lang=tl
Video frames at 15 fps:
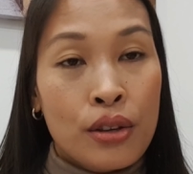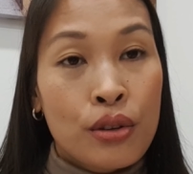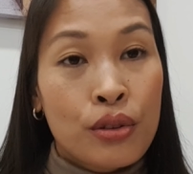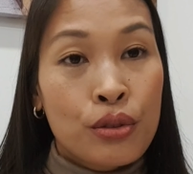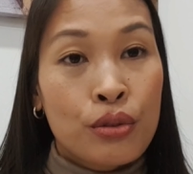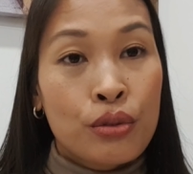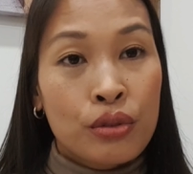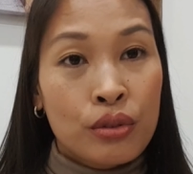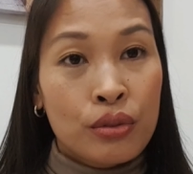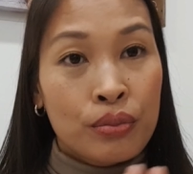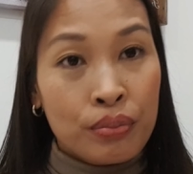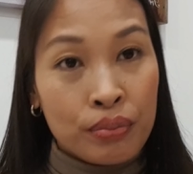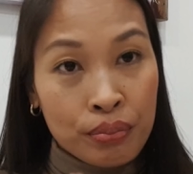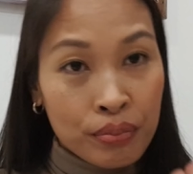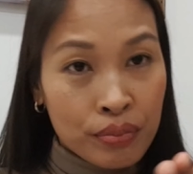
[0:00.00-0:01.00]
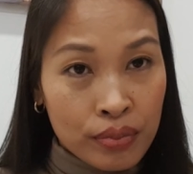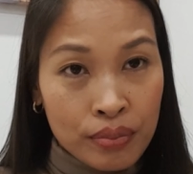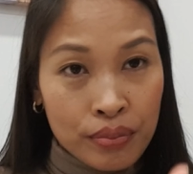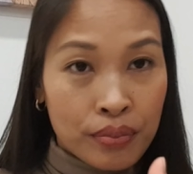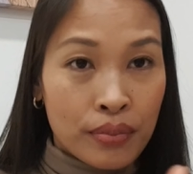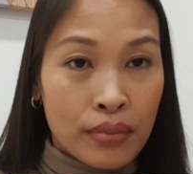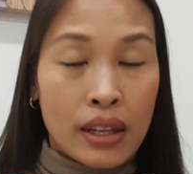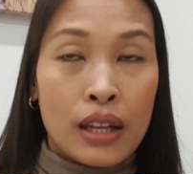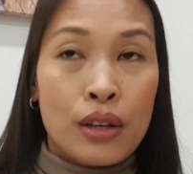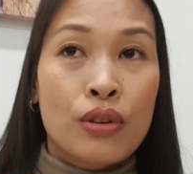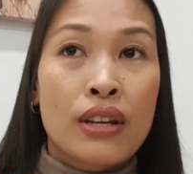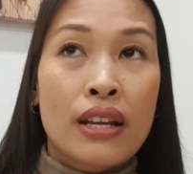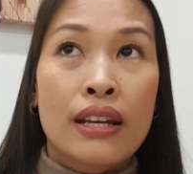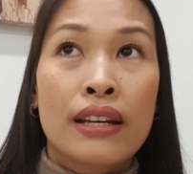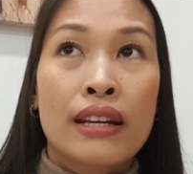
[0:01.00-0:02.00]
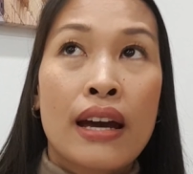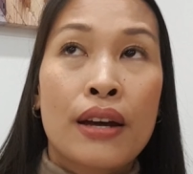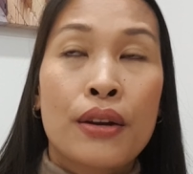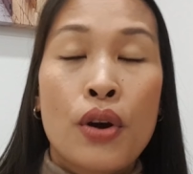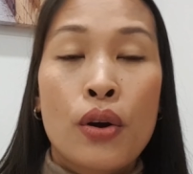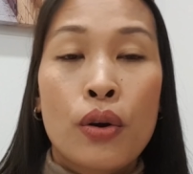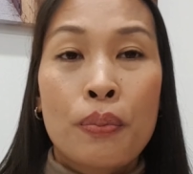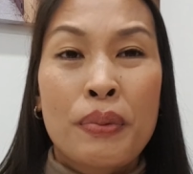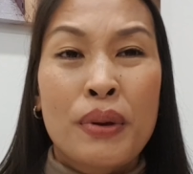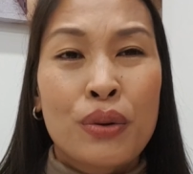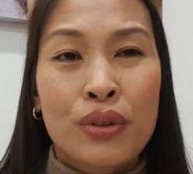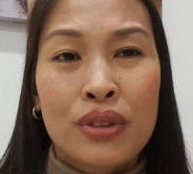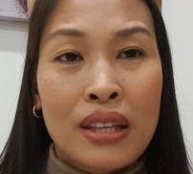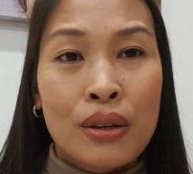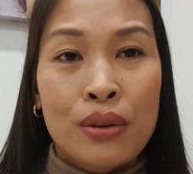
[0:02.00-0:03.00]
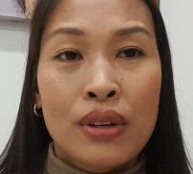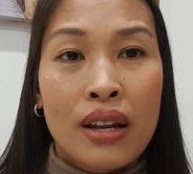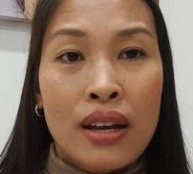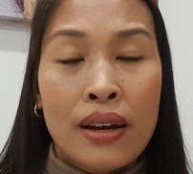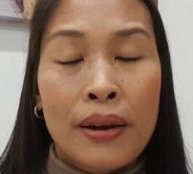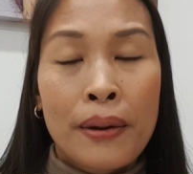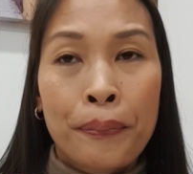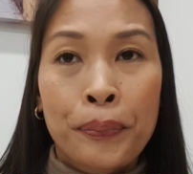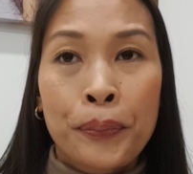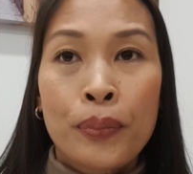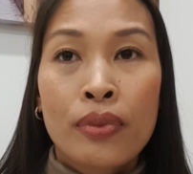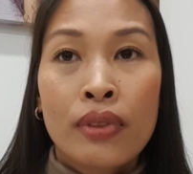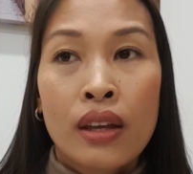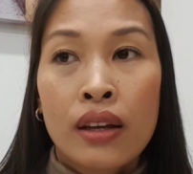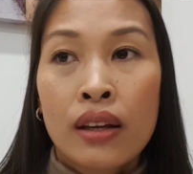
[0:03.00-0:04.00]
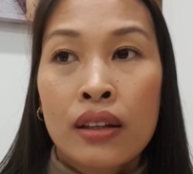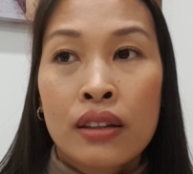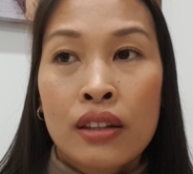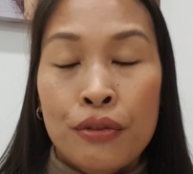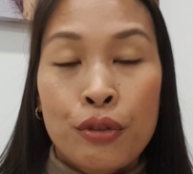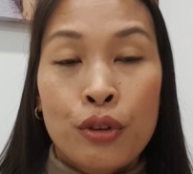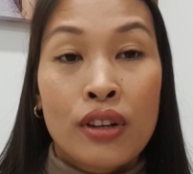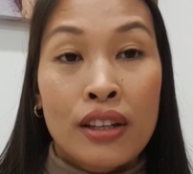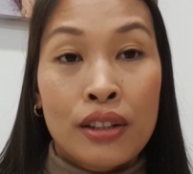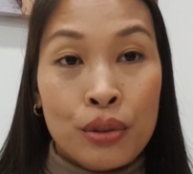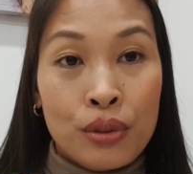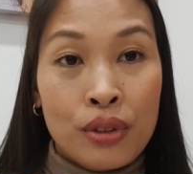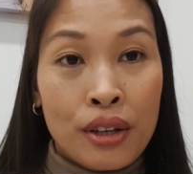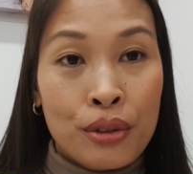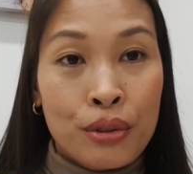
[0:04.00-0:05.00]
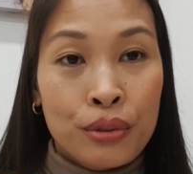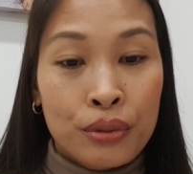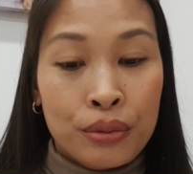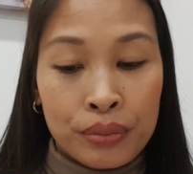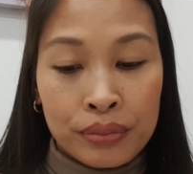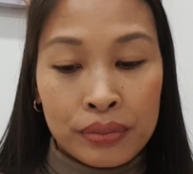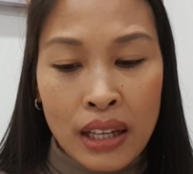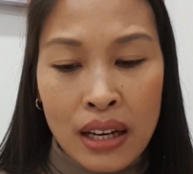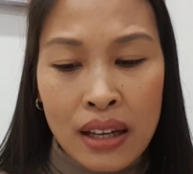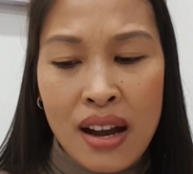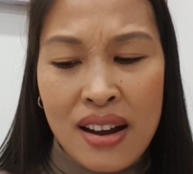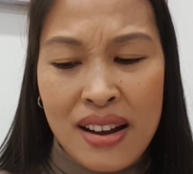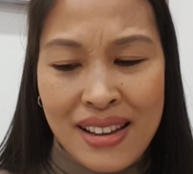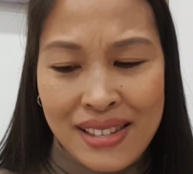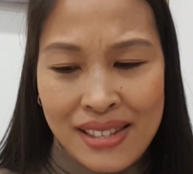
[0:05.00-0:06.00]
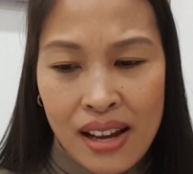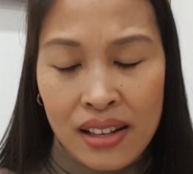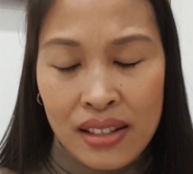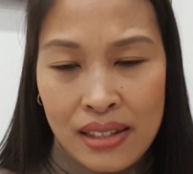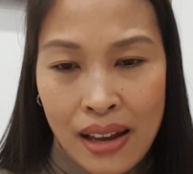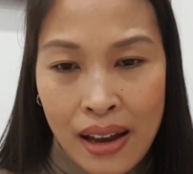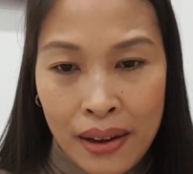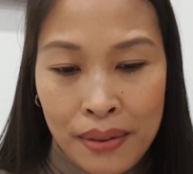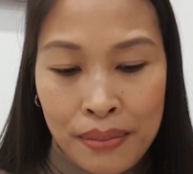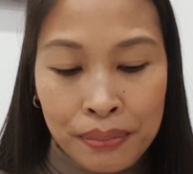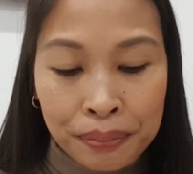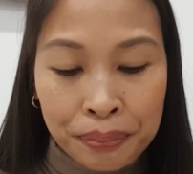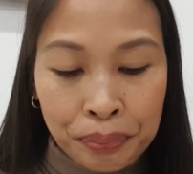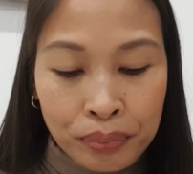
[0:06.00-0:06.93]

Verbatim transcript: Yun yung ano na naano ako pero hindi ko na na forgot ko na yung talagang exact time